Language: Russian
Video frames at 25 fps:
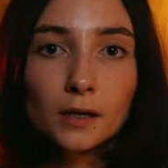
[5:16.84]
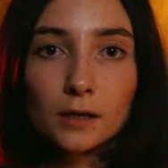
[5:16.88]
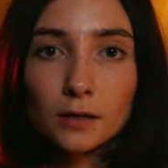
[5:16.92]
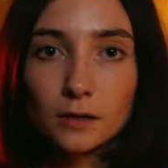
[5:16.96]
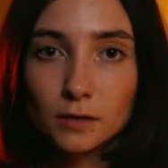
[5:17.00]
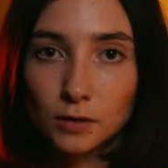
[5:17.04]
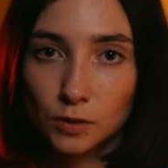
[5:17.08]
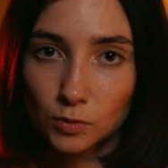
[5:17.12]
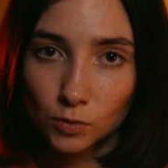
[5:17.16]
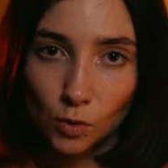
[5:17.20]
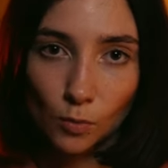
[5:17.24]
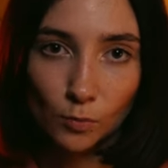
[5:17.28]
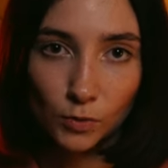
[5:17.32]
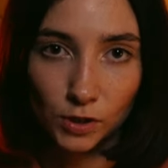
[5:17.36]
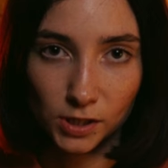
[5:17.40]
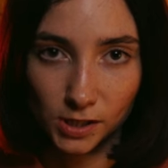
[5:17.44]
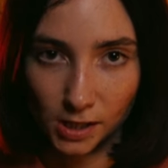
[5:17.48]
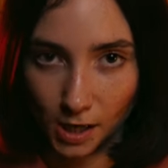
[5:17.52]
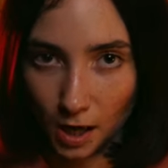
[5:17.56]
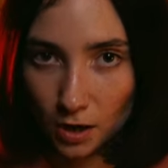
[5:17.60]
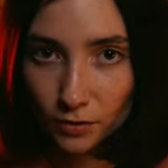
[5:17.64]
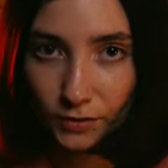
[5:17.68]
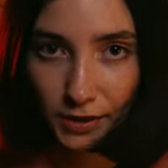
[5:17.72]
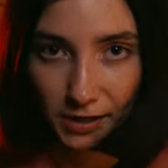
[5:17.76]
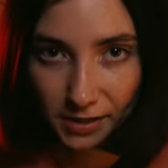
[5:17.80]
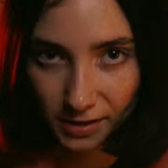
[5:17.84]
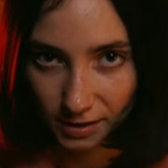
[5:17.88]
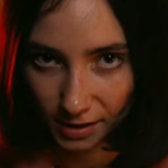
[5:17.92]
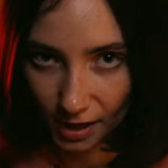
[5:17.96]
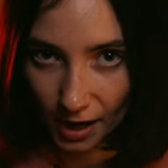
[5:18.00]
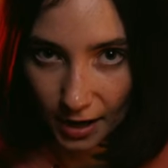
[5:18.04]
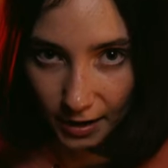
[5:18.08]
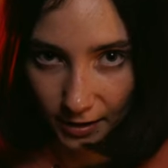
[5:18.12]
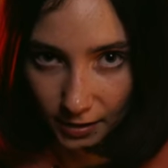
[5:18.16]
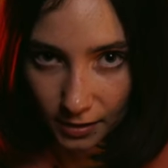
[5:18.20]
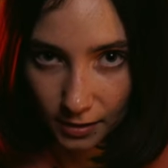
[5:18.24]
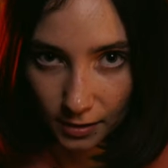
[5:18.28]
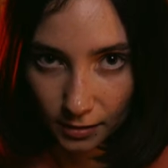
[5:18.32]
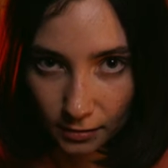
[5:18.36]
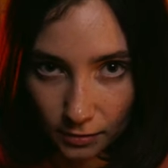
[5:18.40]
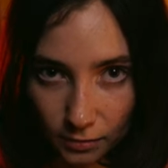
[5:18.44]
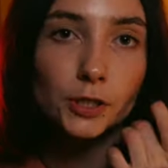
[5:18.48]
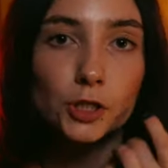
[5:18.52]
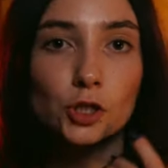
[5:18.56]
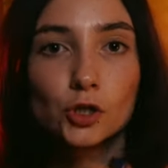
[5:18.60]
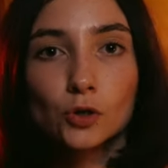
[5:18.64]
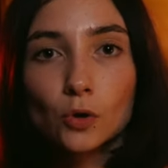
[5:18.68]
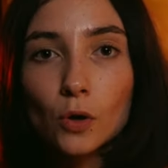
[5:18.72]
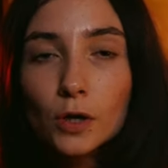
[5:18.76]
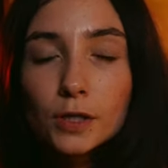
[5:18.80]
э, свой материал на сайте.
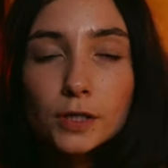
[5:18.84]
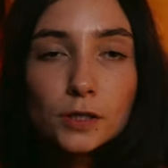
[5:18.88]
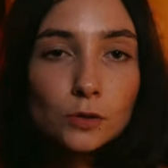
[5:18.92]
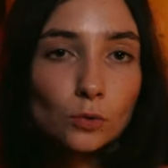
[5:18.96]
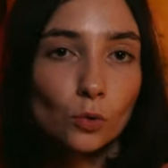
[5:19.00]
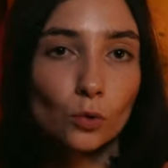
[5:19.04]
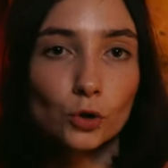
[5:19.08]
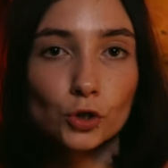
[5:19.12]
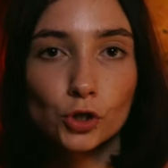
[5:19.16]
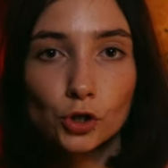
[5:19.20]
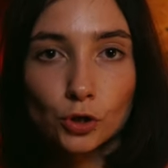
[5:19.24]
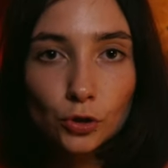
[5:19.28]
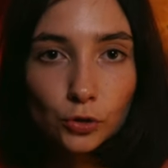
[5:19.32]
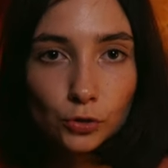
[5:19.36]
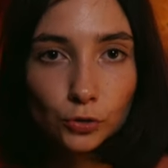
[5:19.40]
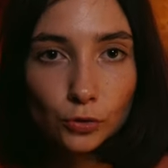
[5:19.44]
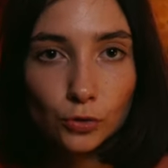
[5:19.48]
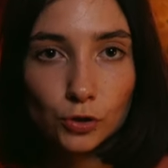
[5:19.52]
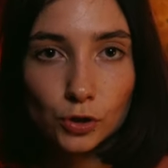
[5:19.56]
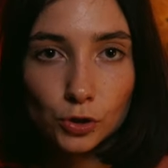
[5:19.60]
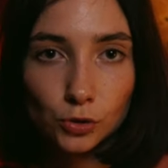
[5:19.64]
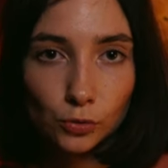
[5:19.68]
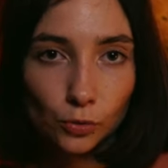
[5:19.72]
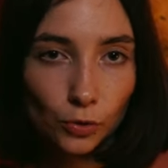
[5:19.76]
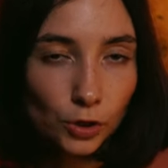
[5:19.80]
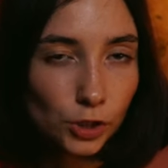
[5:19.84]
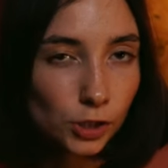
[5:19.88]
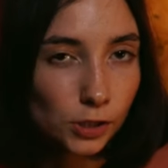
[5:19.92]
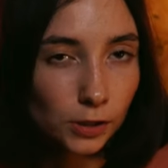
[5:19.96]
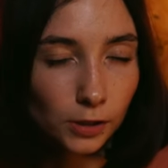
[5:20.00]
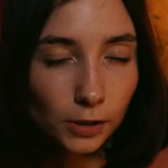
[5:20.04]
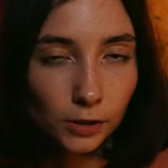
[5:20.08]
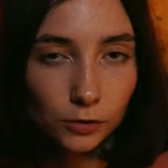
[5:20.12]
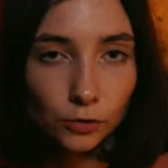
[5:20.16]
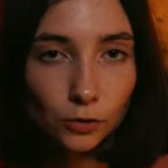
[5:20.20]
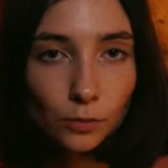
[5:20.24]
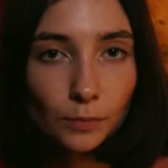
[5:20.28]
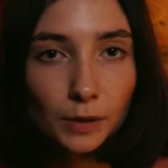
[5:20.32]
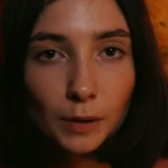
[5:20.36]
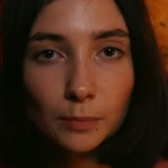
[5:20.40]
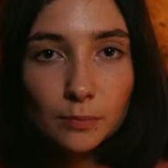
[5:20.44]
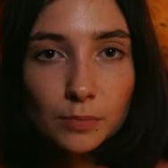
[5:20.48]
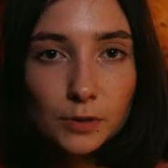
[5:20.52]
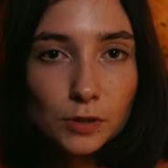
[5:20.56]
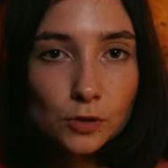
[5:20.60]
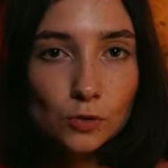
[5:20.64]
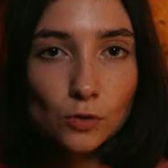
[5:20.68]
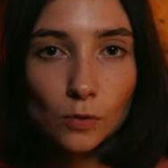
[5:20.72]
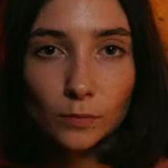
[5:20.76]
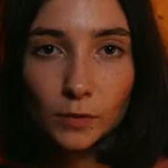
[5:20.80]
Еще один очень крутой источник, который мне
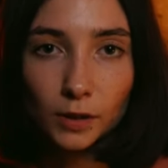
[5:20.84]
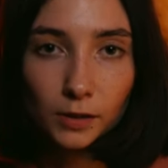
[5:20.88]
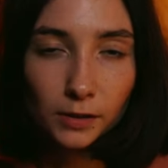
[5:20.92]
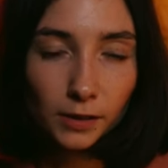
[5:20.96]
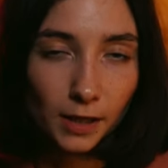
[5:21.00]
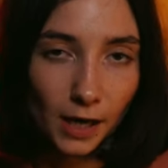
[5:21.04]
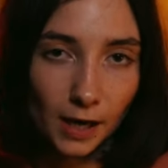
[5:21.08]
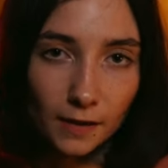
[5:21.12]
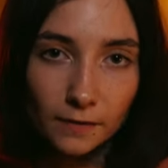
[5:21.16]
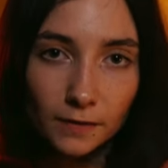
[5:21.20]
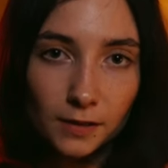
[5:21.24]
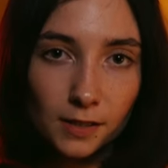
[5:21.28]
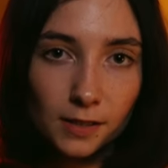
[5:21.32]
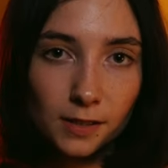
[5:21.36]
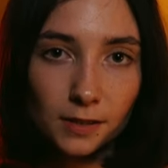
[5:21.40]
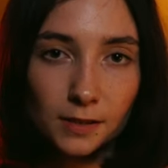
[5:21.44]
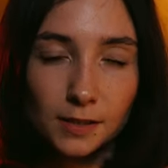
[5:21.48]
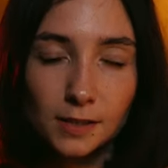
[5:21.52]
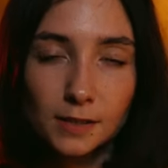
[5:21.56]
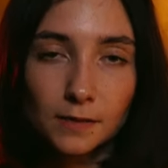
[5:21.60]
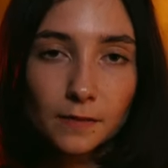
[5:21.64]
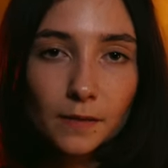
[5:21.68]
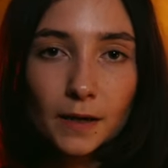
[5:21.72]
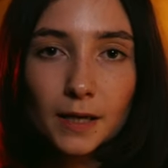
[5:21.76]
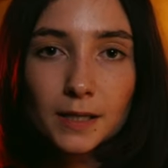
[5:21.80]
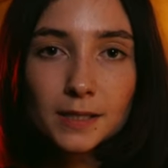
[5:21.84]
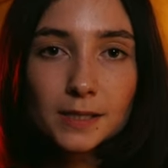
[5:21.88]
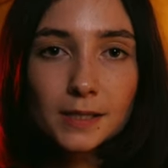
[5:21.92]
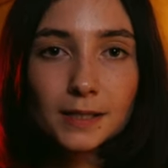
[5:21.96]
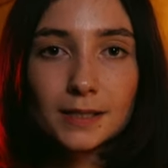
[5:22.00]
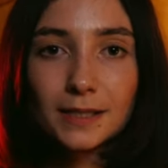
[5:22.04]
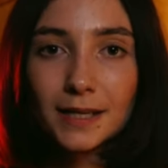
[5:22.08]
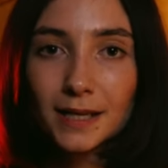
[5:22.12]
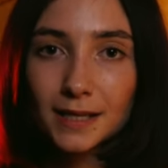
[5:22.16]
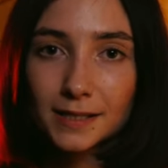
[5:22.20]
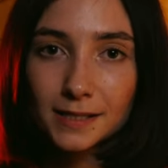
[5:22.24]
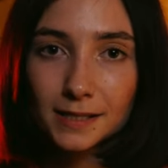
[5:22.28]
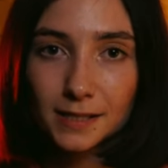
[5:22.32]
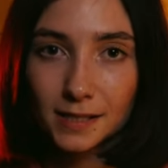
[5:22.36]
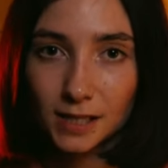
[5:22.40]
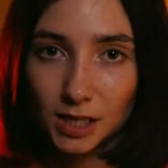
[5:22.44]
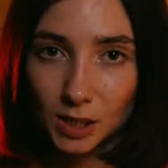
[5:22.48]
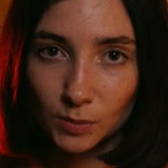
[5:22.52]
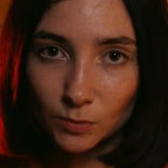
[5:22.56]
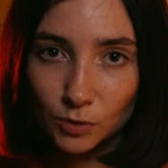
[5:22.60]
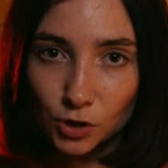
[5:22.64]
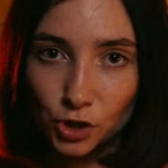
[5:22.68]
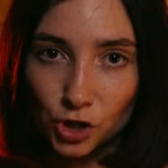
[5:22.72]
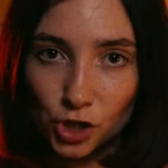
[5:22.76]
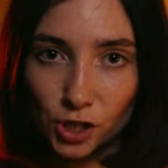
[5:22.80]
безумно нравится, называется Getty
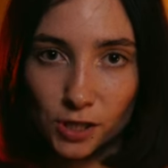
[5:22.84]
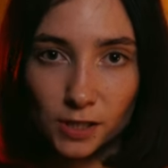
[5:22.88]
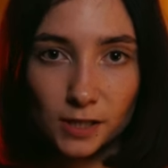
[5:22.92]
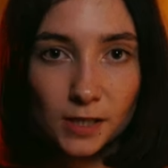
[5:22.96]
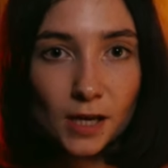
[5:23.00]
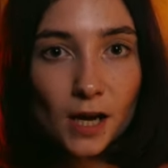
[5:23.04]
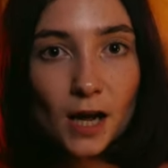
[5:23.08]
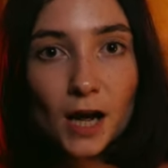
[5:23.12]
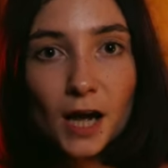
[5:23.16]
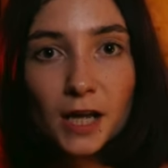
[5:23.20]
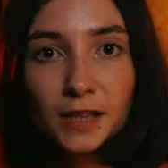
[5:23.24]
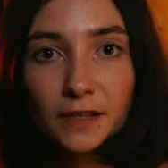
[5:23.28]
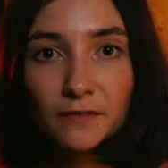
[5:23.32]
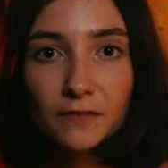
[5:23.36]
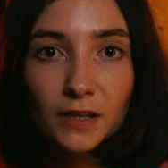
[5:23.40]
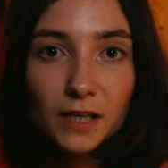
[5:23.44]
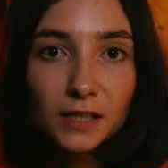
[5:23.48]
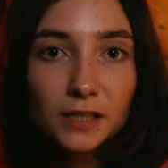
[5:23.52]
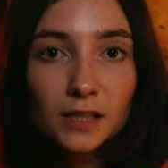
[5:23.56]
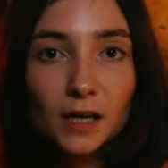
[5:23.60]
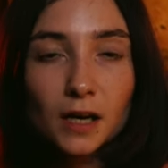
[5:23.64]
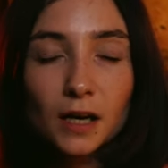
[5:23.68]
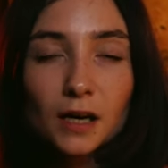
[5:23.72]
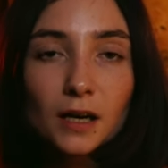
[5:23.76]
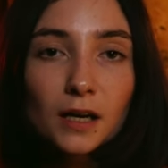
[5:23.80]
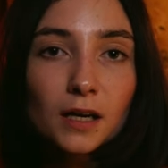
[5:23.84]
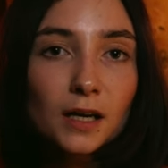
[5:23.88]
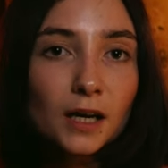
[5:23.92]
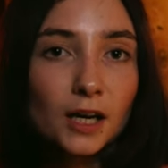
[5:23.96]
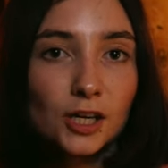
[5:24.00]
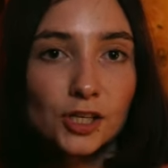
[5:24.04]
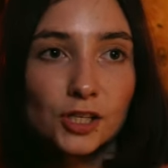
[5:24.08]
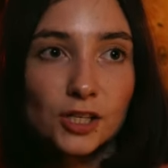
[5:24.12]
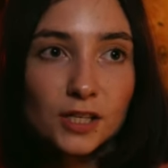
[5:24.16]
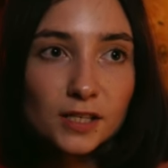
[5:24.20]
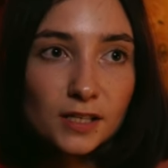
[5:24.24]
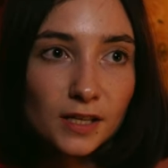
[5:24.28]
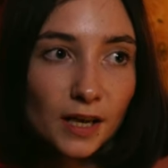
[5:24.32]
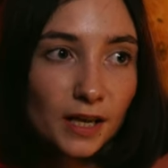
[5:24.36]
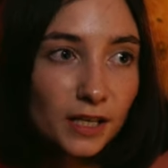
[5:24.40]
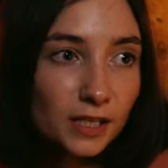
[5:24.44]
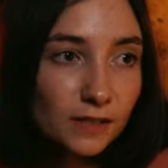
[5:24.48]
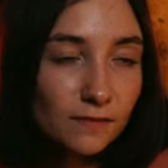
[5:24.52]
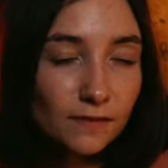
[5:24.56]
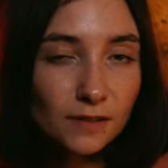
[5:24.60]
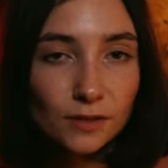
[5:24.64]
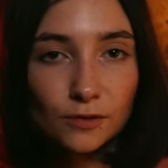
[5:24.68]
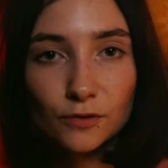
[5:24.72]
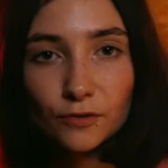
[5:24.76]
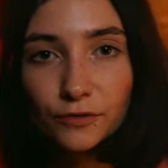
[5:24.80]
Images. Наверное, каждый из
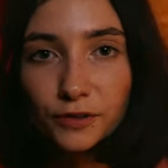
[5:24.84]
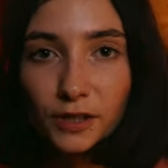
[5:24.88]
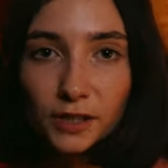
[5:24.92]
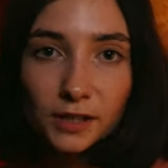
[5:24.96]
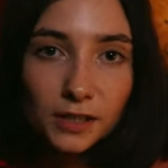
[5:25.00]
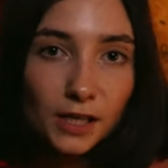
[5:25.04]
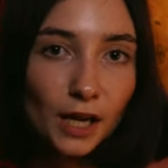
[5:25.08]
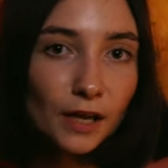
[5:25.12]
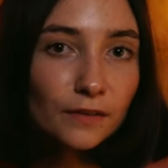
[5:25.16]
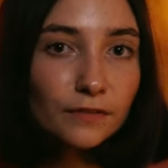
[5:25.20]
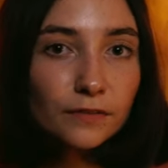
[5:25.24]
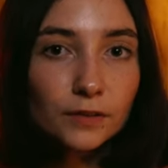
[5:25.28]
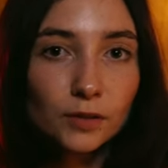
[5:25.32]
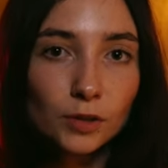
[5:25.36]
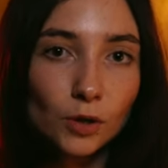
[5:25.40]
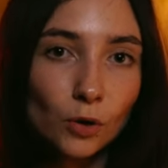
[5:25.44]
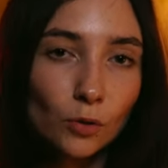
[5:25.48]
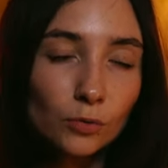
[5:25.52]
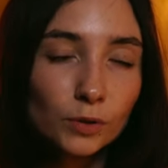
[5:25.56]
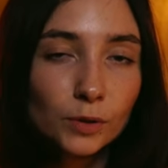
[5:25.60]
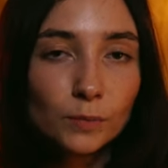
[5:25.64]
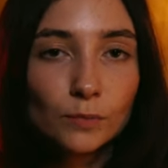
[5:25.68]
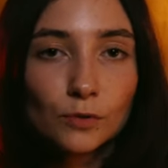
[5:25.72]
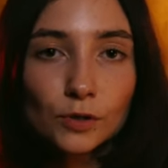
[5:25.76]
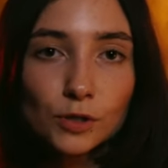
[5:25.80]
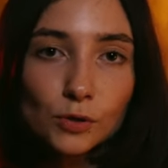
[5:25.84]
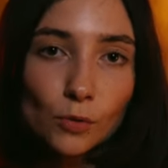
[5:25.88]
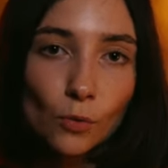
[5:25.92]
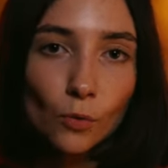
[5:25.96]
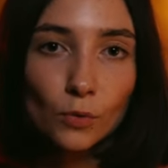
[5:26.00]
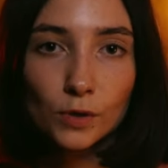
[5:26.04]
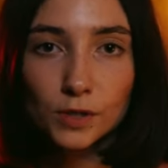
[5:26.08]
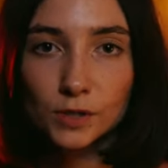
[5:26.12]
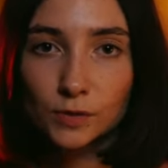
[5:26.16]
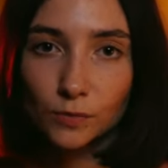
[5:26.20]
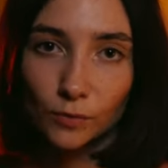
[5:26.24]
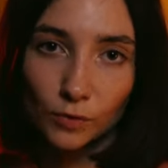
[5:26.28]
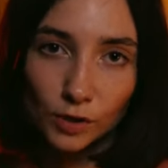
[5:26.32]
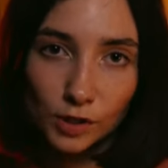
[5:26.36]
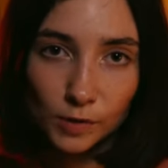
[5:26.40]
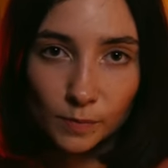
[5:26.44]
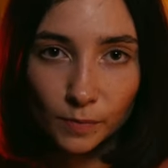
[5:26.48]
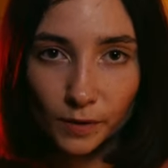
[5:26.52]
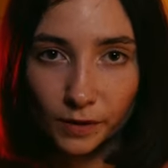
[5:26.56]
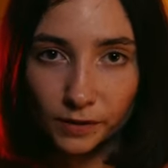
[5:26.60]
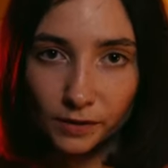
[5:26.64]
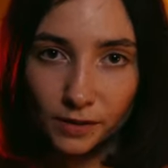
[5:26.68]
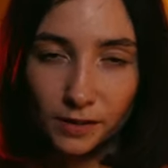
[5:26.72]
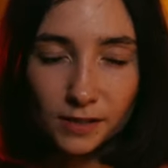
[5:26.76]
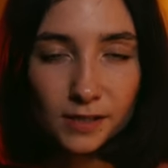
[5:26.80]
нас видел фотографии какого-нибудь Ози
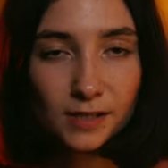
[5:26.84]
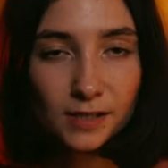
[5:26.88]
Осборна